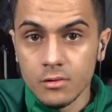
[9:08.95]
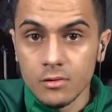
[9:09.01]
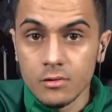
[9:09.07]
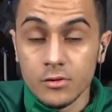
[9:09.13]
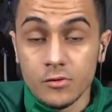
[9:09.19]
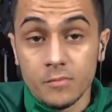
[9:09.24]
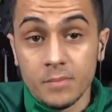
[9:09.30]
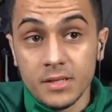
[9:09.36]

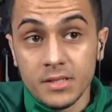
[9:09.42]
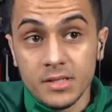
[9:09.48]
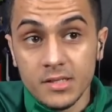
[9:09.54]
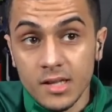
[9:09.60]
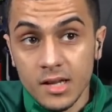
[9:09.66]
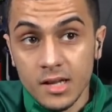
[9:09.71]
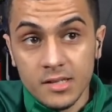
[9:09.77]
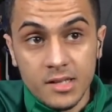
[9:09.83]
Ils n'ont pas dit que
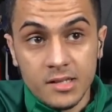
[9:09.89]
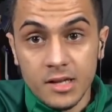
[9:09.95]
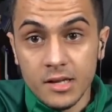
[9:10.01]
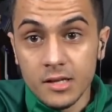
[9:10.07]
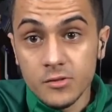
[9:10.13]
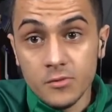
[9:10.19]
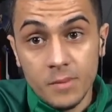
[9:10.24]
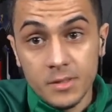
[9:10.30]
ça allait être cette année,
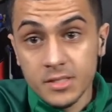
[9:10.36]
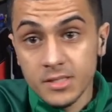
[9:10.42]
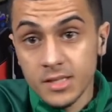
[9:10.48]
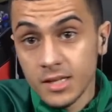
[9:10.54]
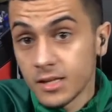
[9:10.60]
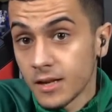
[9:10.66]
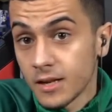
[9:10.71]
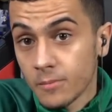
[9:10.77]
ils n'ont pas dit que ça
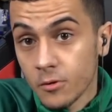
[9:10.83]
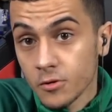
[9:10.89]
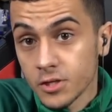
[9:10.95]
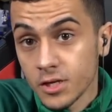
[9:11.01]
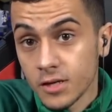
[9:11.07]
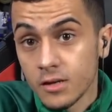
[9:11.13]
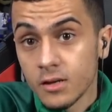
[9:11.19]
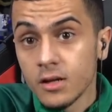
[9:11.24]
allait être l'année
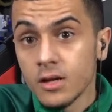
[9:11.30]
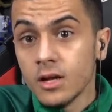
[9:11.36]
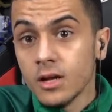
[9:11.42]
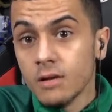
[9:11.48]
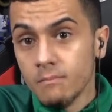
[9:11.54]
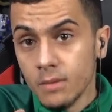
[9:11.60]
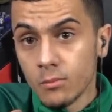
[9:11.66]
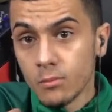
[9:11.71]
prochaine.
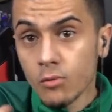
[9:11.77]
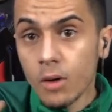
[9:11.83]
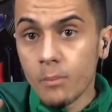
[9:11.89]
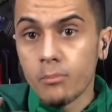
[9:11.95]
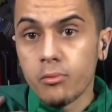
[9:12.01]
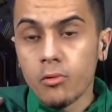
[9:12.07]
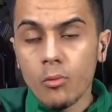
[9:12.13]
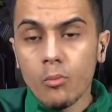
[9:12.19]
Mais moi,
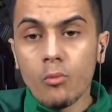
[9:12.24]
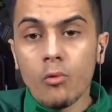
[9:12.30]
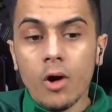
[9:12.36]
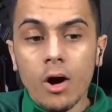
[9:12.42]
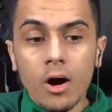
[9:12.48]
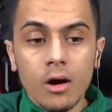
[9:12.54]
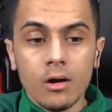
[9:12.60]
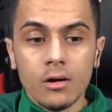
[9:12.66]
pour
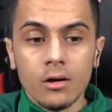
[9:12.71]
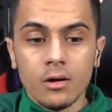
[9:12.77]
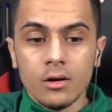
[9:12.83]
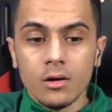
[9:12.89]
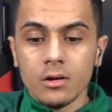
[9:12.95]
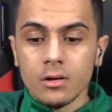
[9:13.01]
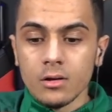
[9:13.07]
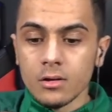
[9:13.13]
moi,
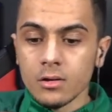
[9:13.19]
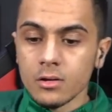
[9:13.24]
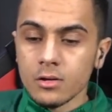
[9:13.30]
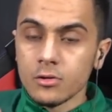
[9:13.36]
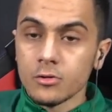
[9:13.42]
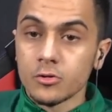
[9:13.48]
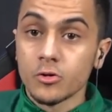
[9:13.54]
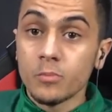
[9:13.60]

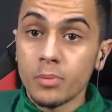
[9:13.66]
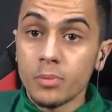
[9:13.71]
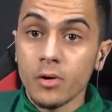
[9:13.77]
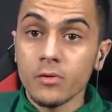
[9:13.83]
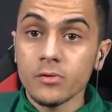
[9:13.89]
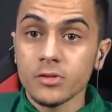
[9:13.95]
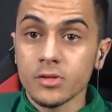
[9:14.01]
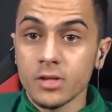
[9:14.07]
je
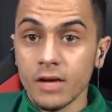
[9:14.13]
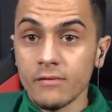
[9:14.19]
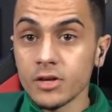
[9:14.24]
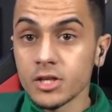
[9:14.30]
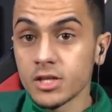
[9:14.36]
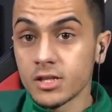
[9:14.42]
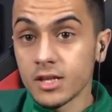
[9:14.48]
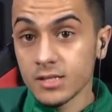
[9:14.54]
pense qu'avec
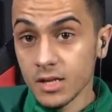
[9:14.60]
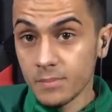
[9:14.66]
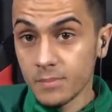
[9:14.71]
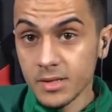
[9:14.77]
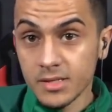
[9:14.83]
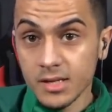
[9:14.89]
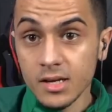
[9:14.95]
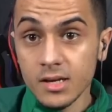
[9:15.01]
GTA 5 p
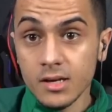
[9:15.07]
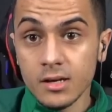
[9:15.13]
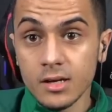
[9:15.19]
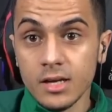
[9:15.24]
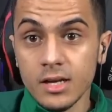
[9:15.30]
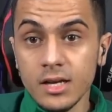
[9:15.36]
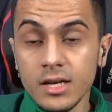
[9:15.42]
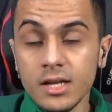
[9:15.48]
5
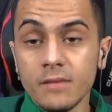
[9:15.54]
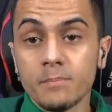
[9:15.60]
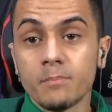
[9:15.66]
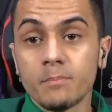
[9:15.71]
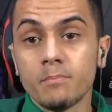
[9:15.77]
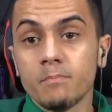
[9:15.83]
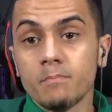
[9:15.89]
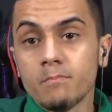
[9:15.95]

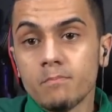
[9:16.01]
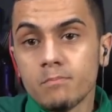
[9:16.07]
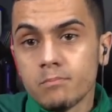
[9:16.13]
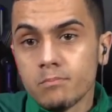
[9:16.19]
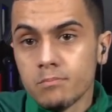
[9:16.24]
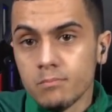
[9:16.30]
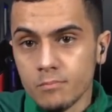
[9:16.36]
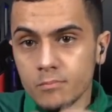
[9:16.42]
les.
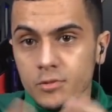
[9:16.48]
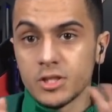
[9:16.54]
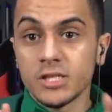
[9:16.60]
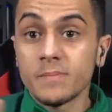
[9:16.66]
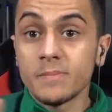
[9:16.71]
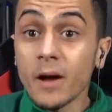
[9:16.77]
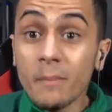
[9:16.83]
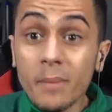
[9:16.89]

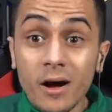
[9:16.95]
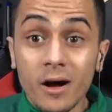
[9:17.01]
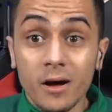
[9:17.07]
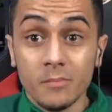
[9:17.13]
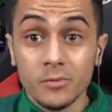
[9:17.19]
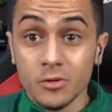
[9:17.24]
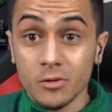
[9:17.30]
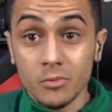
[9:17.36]
J'espère pas, hein,
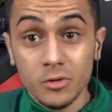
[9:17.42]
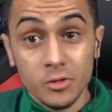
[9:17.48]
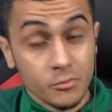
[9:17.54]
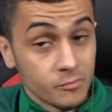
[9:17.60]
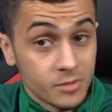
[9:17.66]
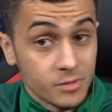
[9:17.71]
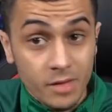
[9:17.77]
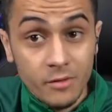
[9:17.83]
parce que moi,
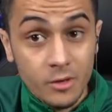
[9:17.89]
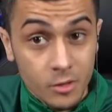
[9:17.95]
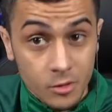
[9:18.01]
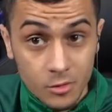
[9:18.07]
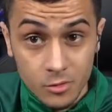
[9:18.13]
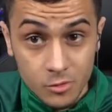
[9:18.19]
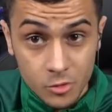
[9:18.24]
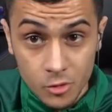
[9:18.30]
vous savez
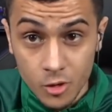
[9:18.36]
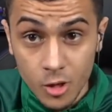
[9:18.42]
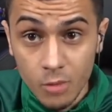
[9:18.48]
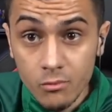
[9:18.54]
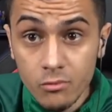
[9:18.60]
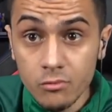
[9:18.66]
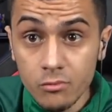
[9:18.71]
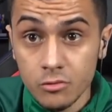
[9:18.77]
que je suis comme
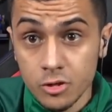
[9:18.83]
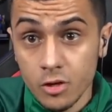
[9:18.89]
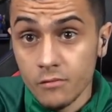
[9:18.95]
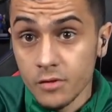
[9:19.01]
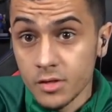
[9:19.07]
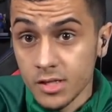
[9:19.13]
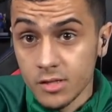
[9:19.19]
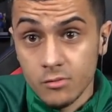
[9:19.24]
vous, j'ai envie
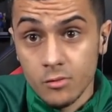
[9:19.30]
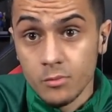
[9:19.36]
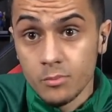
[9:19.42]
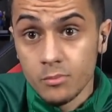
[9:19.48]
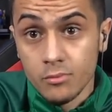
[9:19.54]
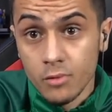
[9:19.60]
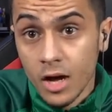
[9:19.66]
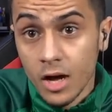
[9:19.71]
que ça soit le
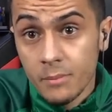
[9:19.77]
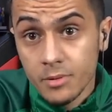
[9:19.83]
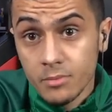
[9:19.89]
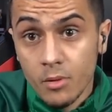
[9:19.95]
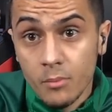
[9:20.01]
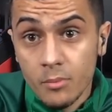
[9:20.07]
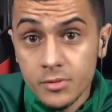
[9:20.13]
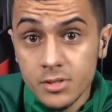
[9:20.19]
plus
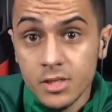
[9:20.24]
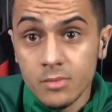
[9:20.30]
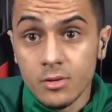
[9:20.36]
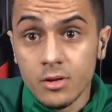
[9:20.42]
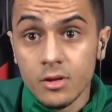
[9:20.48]
rapidement possible.